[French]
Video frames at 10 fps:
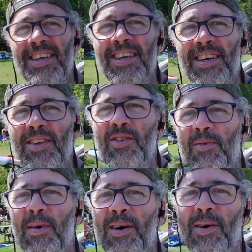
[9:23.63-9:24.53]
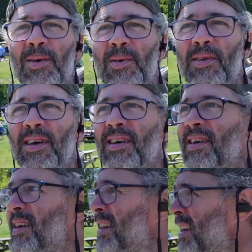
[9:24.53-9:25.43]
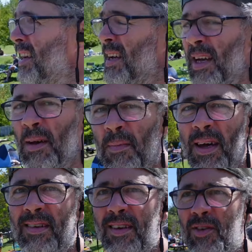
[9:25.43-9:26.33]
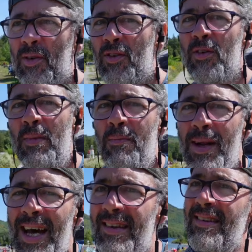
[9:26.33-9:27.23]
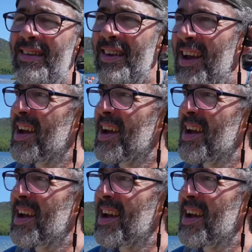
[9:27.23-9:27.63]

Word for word: Il y a du monde. Mais c'est sûr que c'est une belle place.